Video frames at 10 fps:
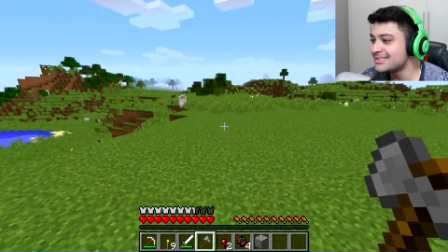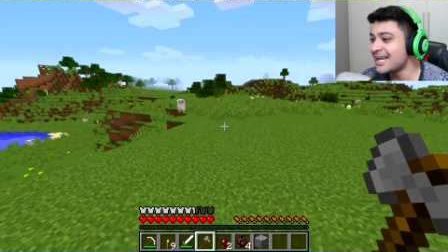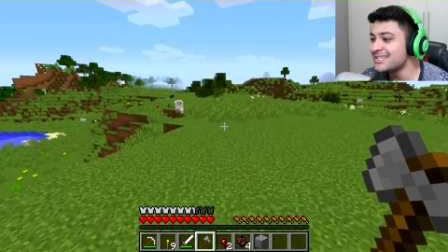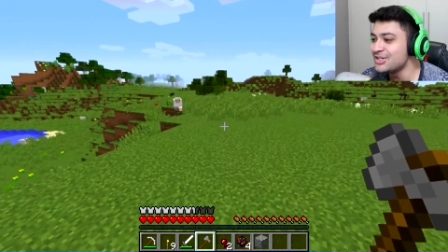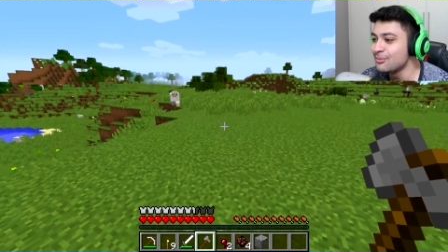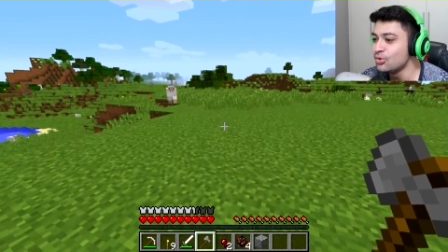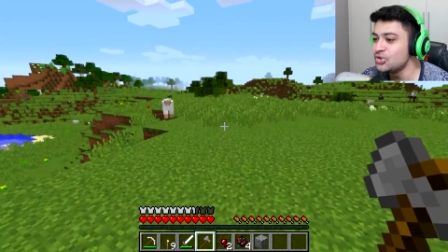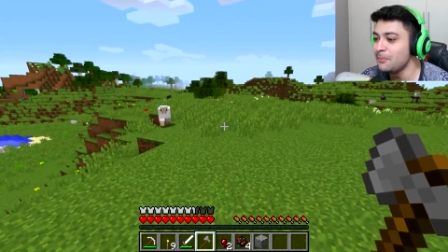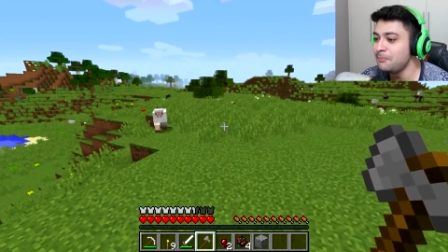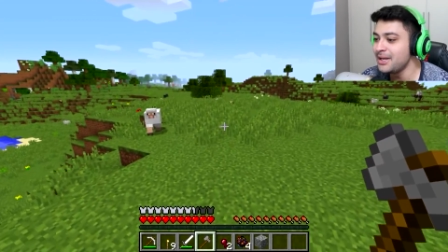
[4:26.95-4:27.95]
a gente
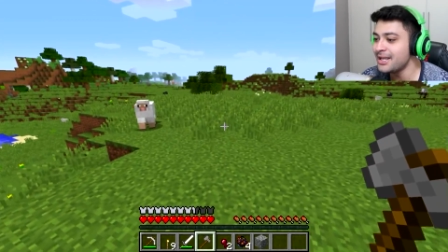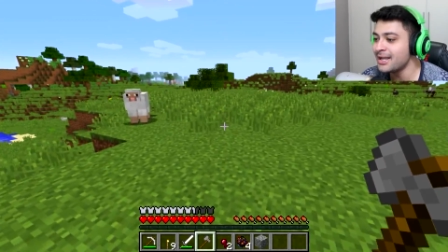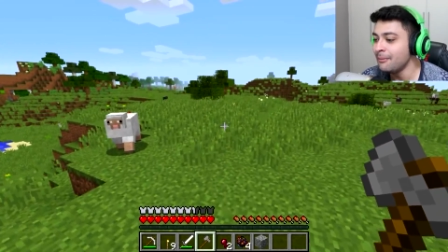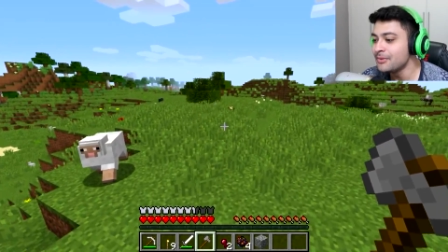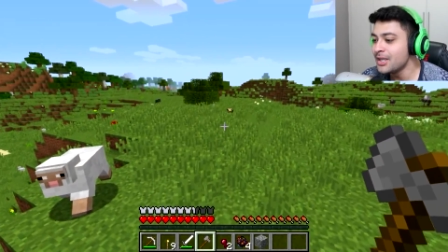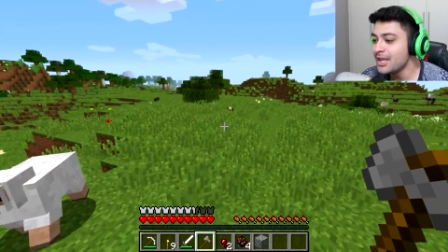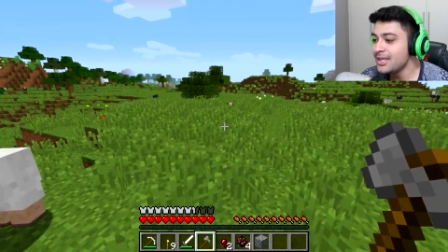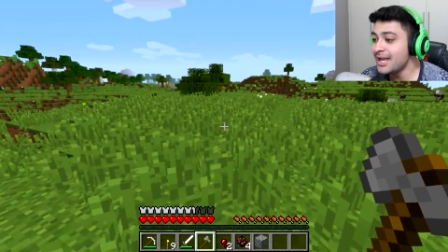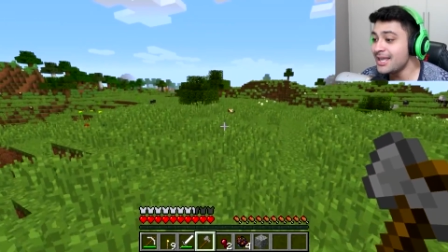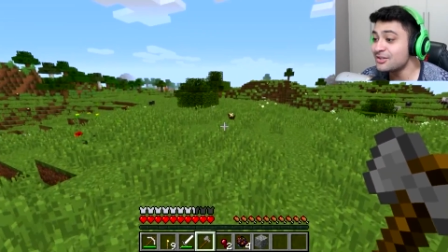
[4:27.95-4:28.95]
multiplica
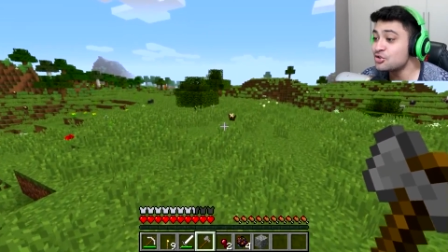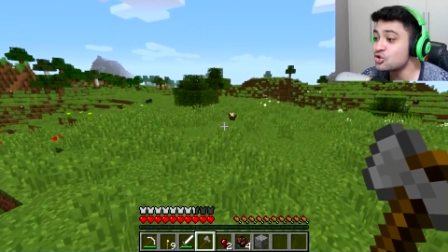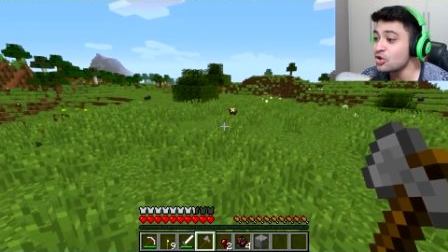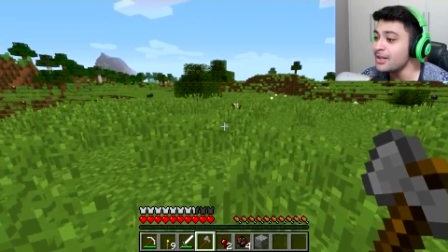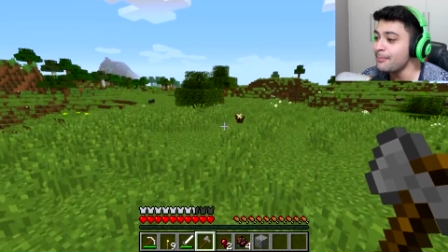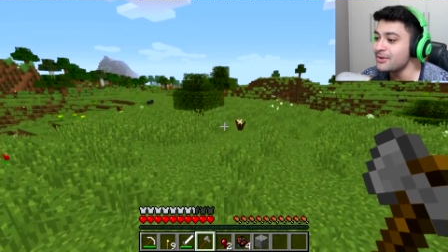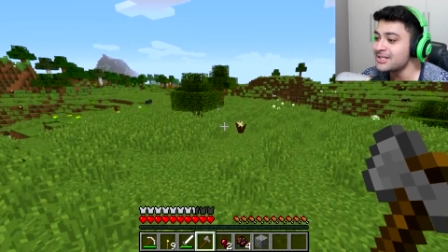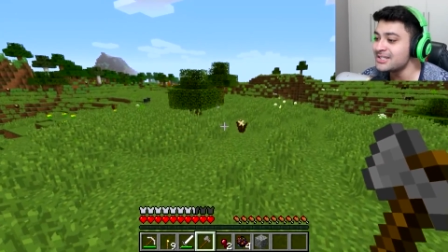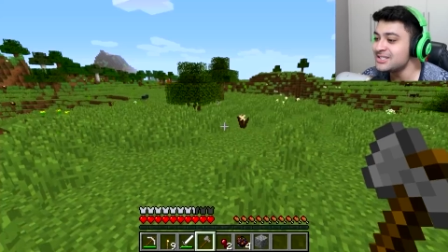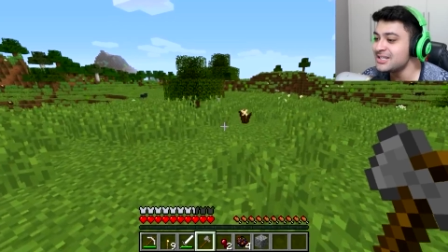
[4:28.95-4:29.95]
e aí é só
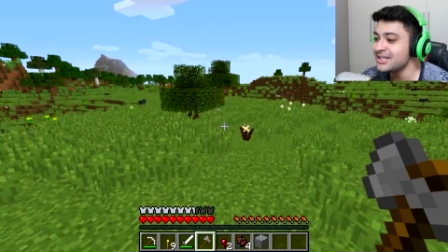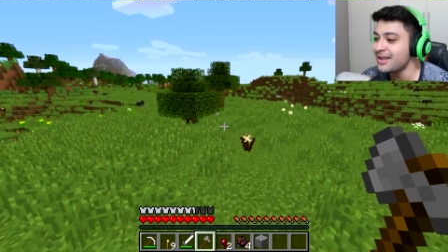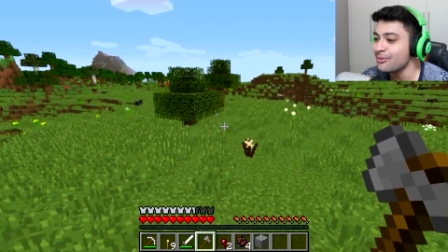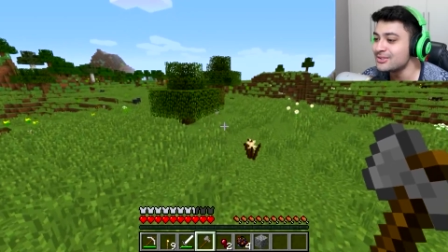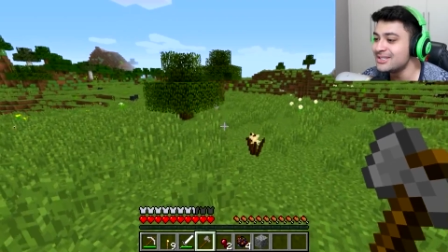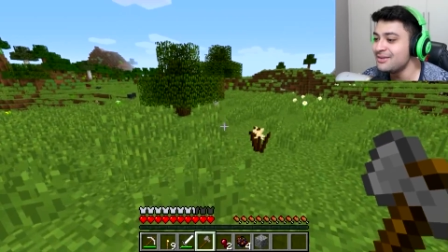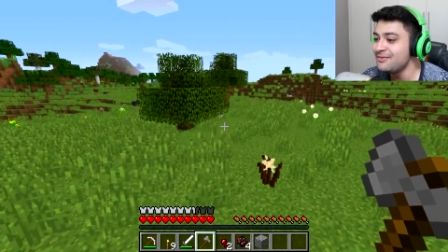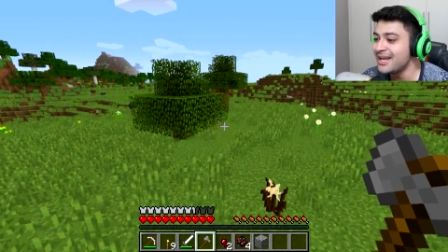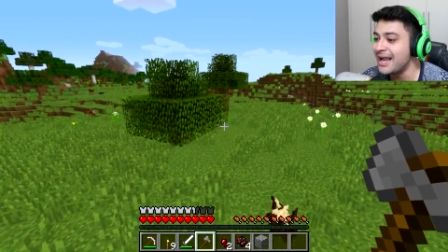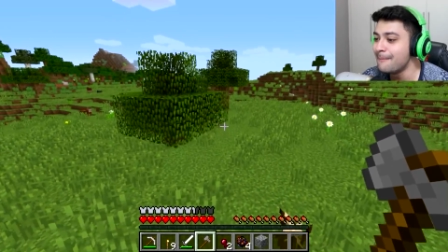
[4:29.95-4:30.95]
depois a gente, né, conseguir
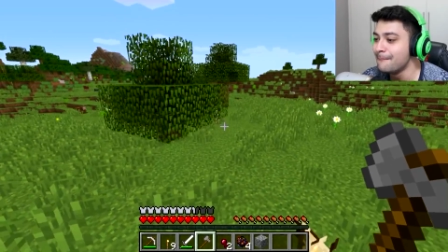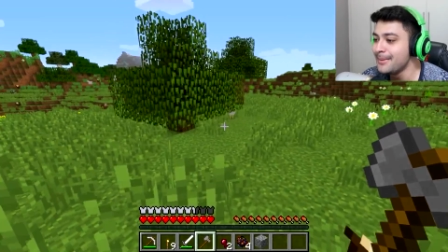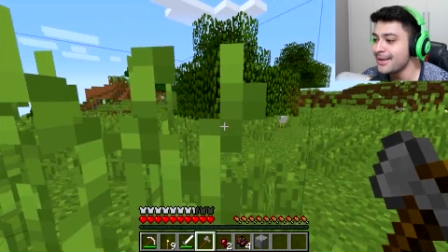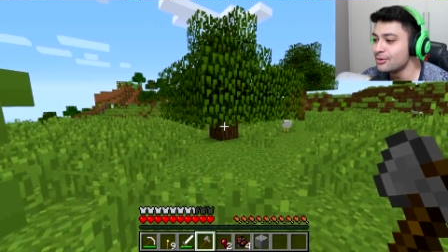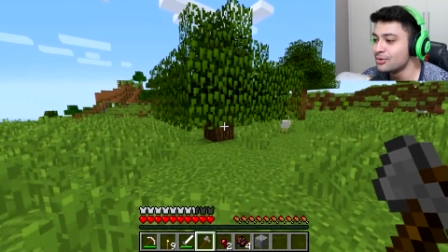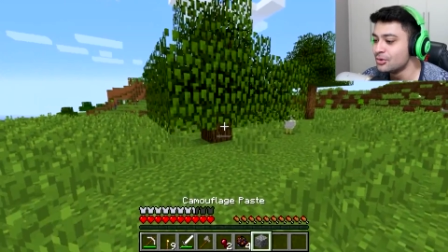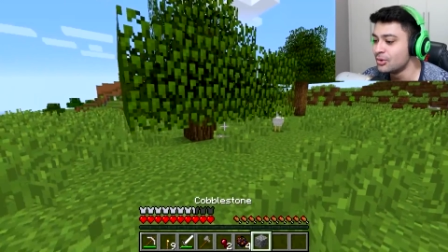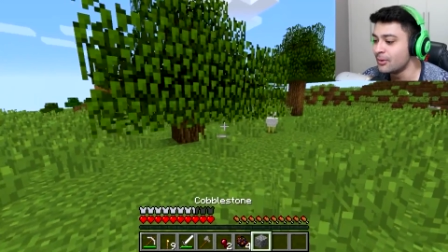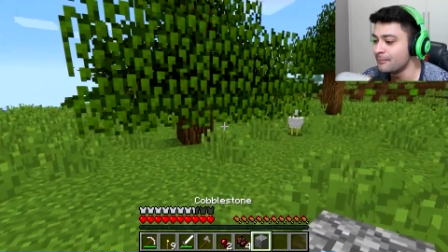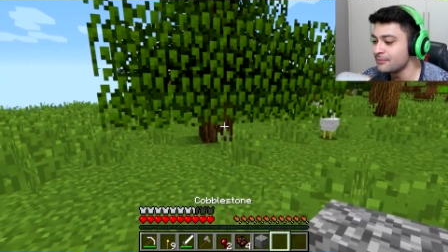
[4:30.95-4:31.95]
virar amigo
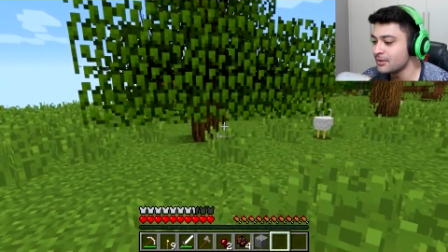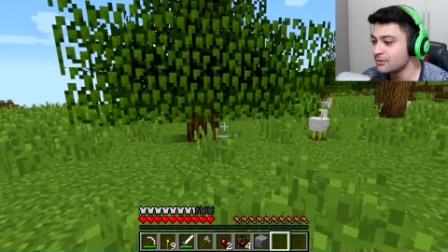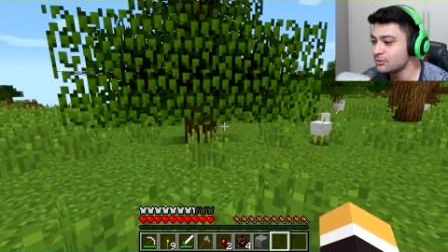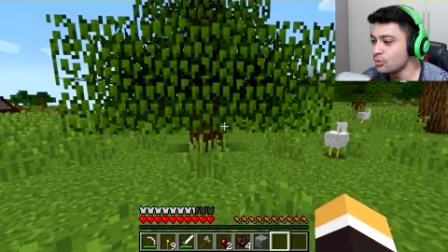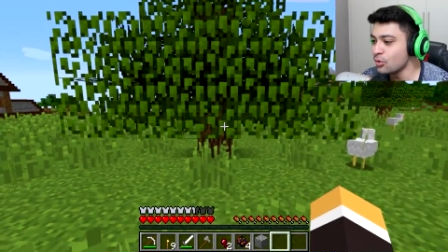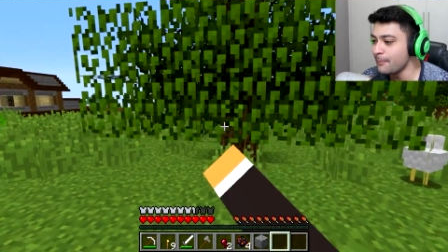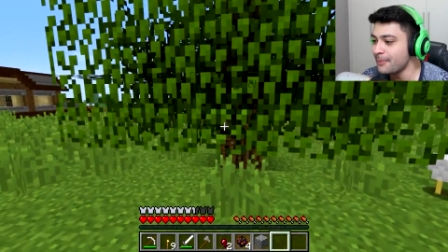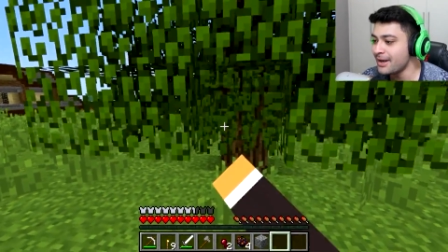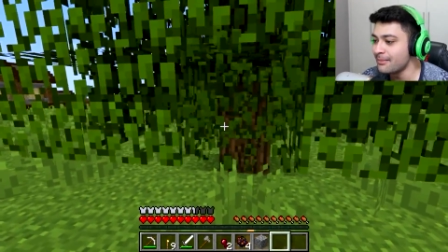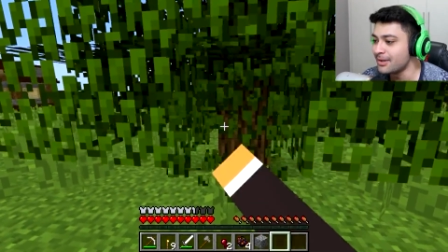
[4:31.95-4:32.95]
do do
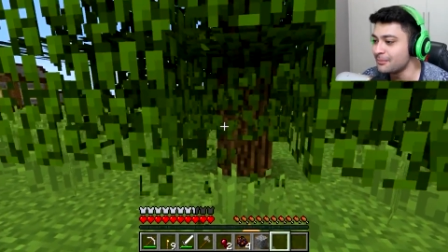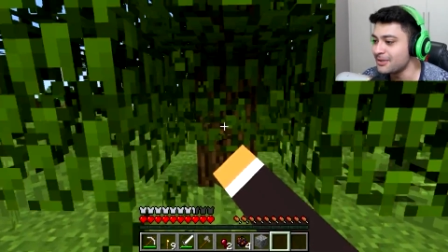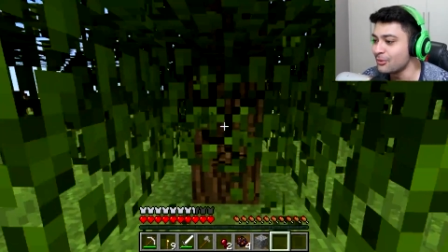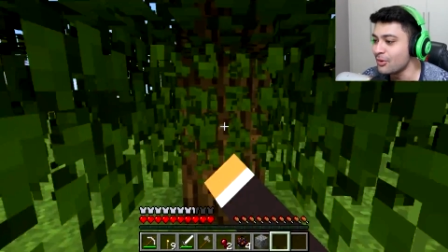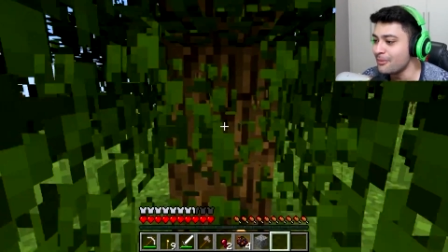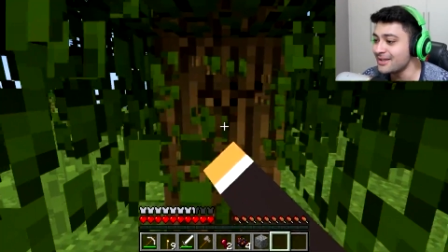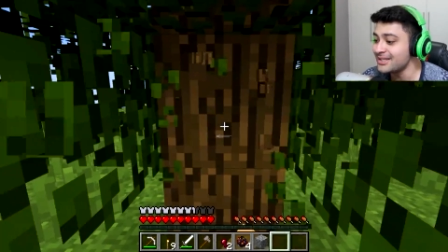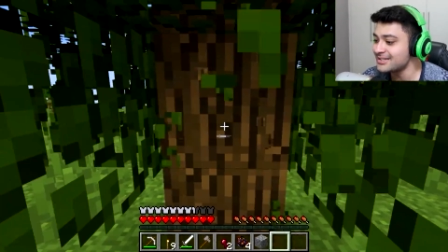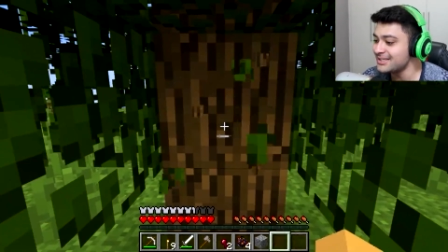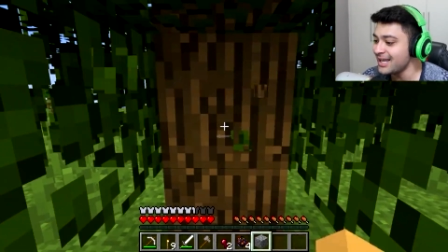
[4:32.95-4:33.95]
Creeper, né, mano? Porque o Creeper vai
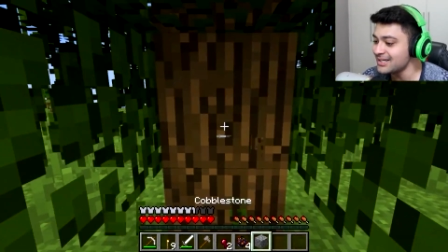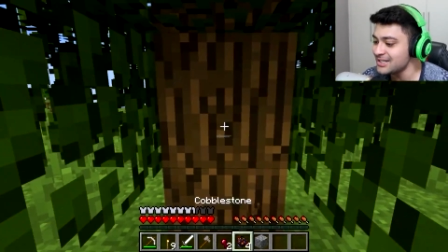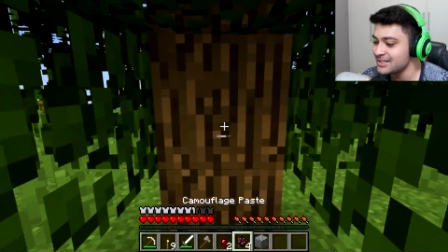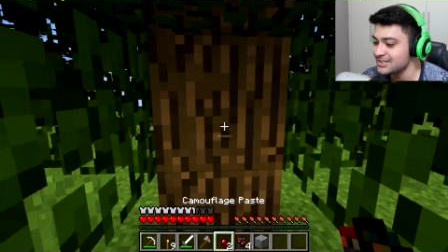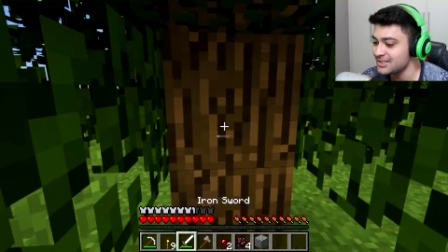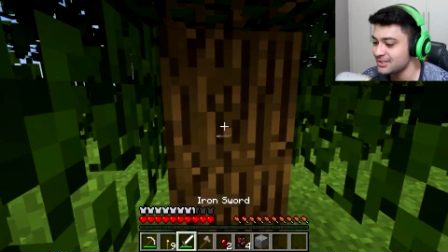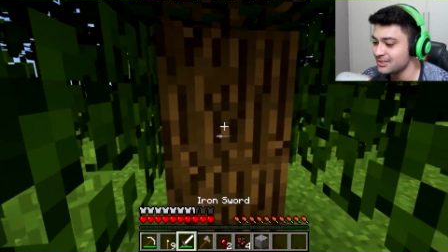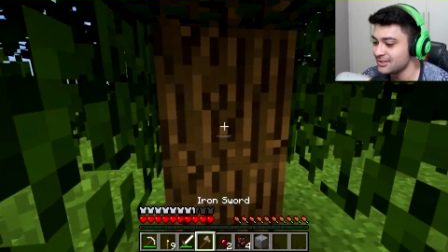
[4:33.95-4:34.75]
ter que seguir a gente.